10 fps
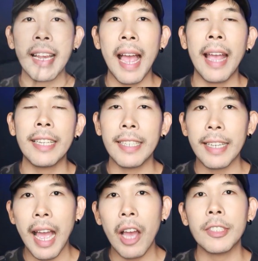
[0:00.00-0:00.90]
ประกายถึง
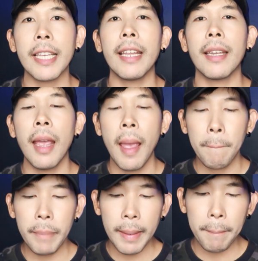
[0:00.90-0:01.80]
9 เส้น
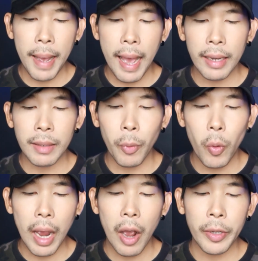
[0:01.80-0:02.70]
บินผ่านภู
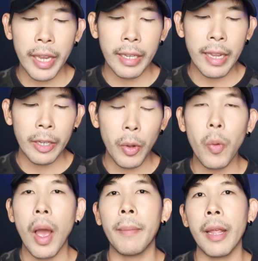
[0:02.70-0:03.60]
เขาเรเนียนด้วย
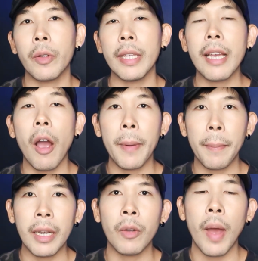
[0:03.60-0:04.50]
ความเร็วที่เขาป
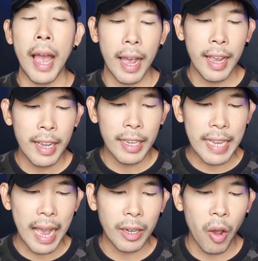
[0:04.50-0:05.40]
ระเมินว่า
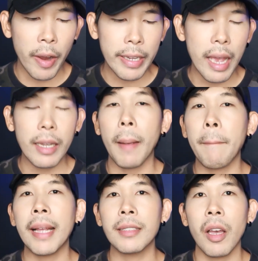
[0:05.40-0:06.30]
อย่างน้อยเนี่ย
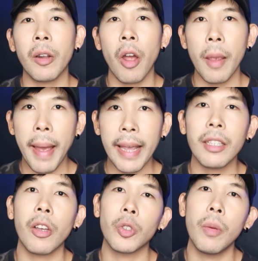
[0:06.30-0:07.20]
1,200ไมล์
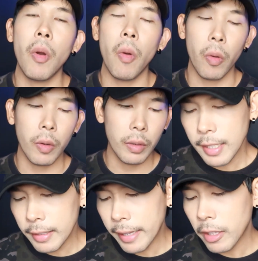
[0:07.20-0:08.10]
ต่อชั่วโมง
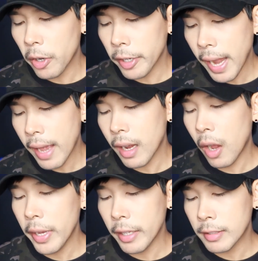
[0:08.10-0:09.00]
ซึ่งในตอนแรก
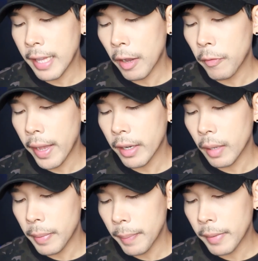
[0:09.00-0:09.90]
เขาเห็นแสงไฟก
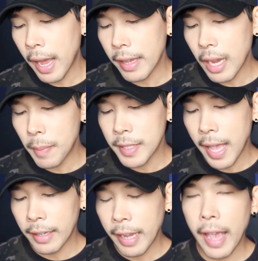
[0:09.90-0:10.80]
ระพริบคล้ายกับแส
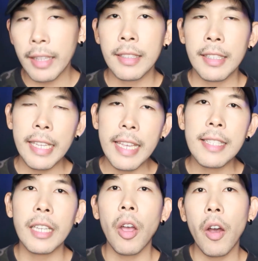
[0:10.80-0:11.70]
งแดดที่
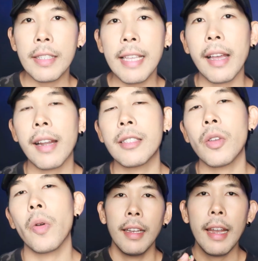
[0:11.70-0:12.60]
สะท้อนจากกระ
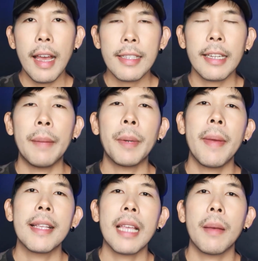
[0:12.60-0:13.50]
จก และหลังจากนั้นป
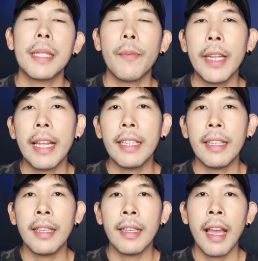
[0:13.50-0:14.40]
ระมาณ 30วินา
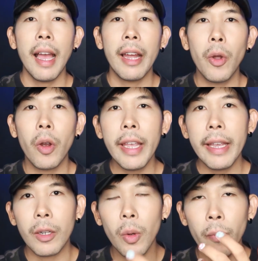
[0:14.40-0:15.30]
ทีอาโนก็
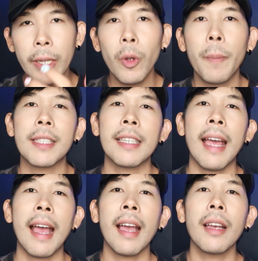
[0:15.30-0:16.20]
เห็นกลุ่มวัตถุปริศ
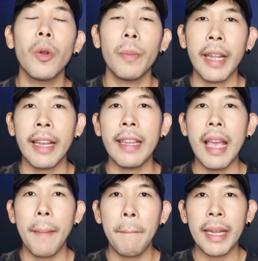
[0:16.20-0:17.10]
นา กลุ่มนั้น
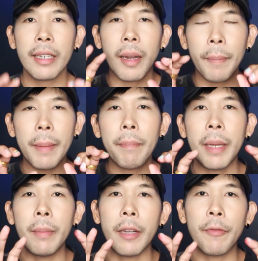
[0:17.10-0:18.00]
เนี่ยมันกระพริบ
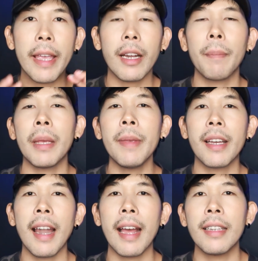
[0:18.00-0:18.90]
เป็นเหมือนไฟกระพริบอี
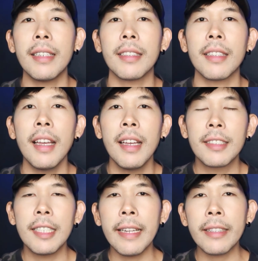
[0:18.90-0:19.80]
กครั้งหนึ่ง
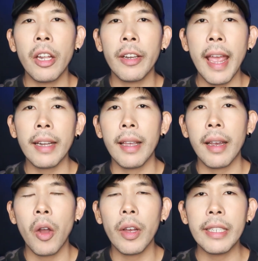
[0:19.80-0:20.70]
ซึ่งในตอนแรกเนี่ย
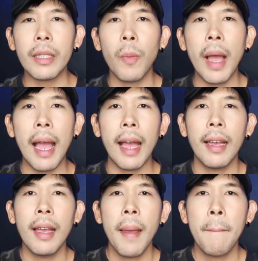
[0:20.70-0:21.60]
เขาก็คิดว่า
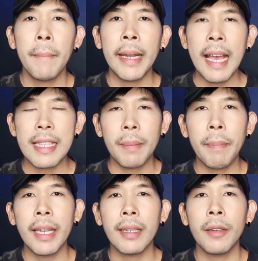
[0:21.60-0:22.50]
มันอาจจะ
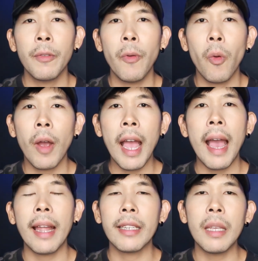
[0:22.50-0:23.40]
เป็นฝูง
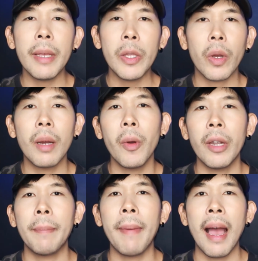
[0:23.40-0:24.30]
ห่านที่บินอยู่ข้างบ
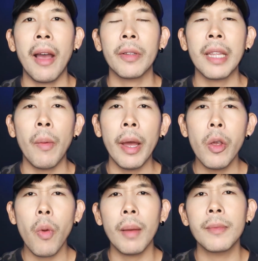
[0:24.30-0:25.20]
นหรือเปล่า แต่ว่า
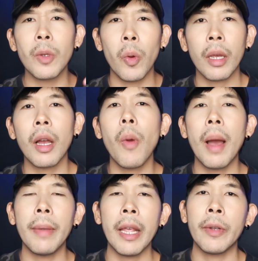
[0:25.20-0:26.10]
ด้วยความสูงแล้วก็ค
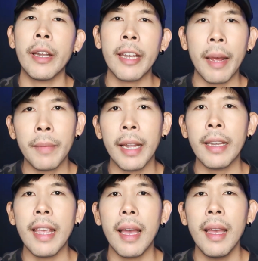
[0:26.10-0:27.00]
วามเร็วในระดับนั้น
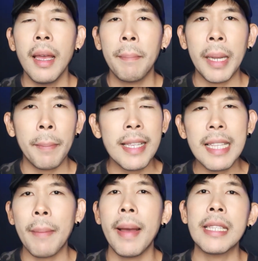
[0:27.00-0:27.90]
เนี่ยมันไม่
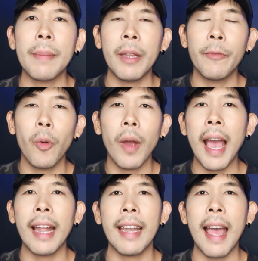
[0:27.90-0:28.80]
สามารถจะเป็นฝูง
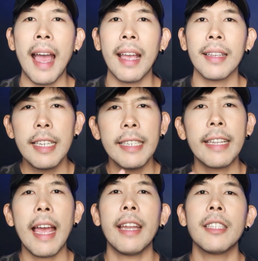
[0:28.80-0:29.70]
ห่านได้ซึ่งใน
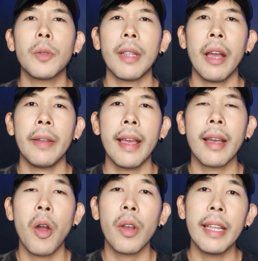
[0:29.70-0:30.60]
ท้ายที่สุดแล้วเนี่ย
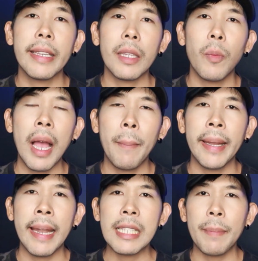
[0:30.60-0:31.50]
เขาก็เลยคิดว่า
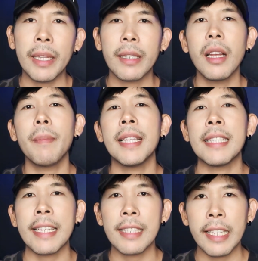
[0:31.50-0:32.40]
มันน่าจะเป็นเครื่องบิน
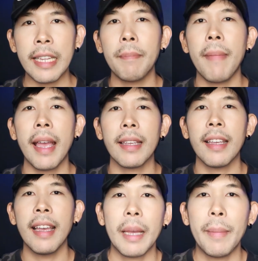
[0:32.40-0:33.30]
เจ็ตชนิดใหม่
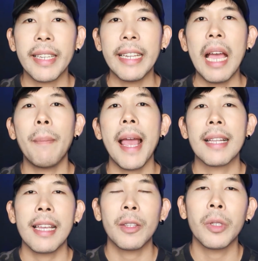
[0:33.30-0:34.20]
แต่มันก็น่าแปล
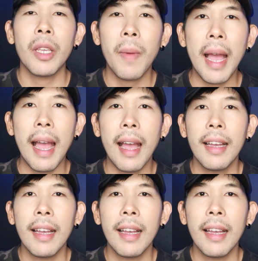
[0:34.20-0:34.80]
กใจตรงที่ว่า